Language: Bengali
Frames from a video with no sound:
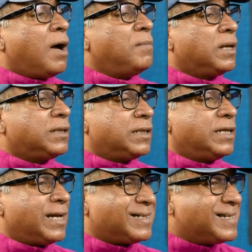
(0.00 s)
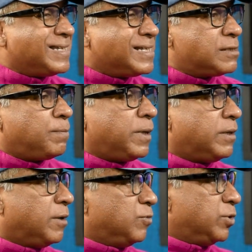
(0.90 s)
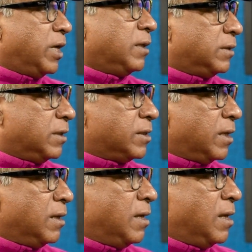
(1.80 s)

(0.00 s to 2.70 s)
আমরা তাদের একটা ডিসিপ্লিনের মধ্যে আনতে চাই